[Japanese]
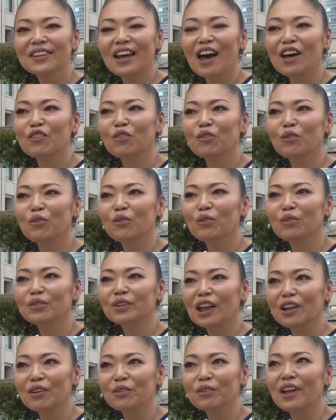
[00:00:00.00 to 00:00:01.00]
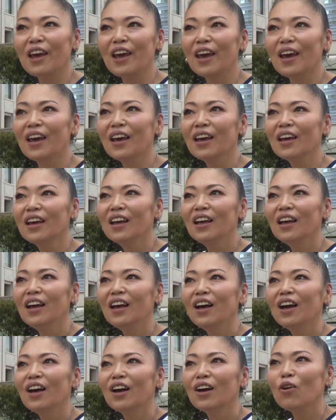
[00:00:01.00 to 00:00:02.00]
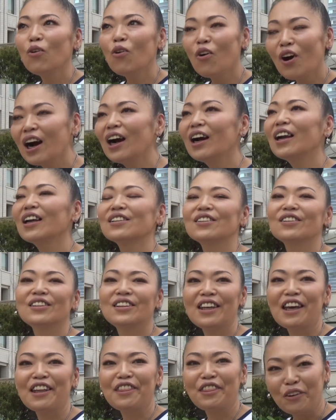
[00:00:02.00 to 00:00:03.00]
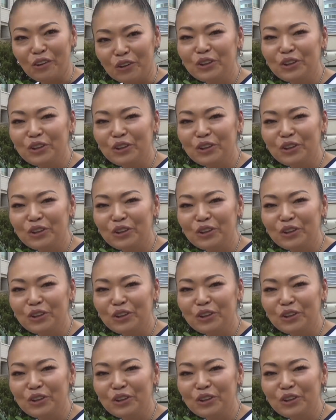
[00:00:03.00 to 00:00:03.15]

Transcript: あのなので怖がらずにやって